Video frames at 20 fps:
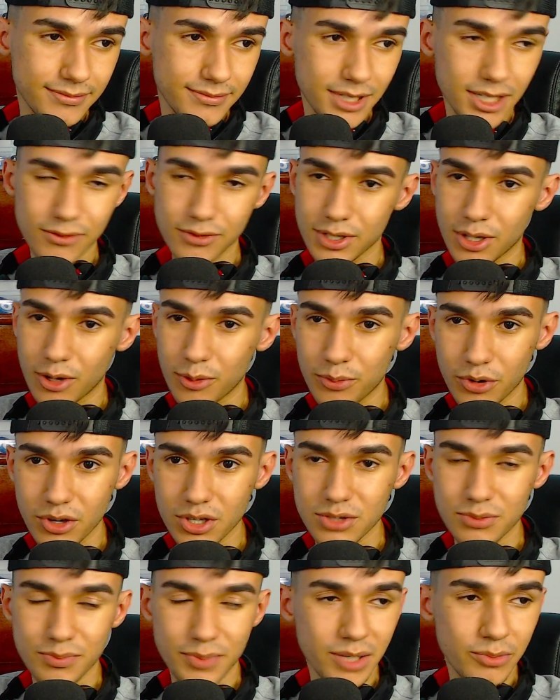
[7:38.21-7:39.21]
Eu não vou dar um
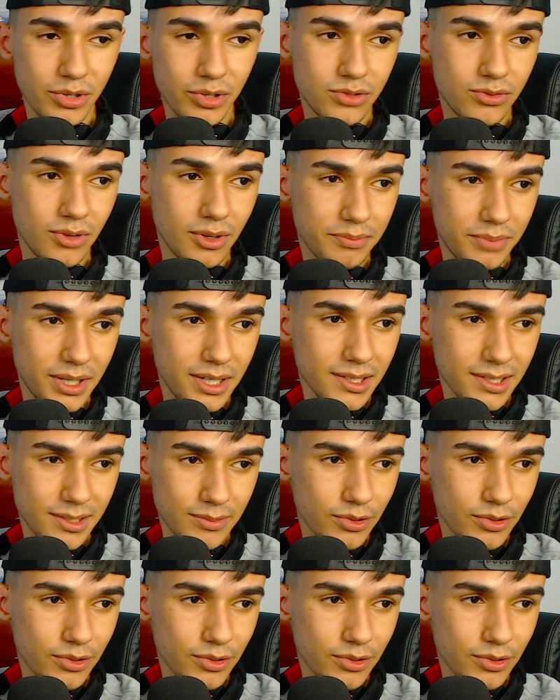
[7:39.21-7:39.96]
próximo para depois do One Piece,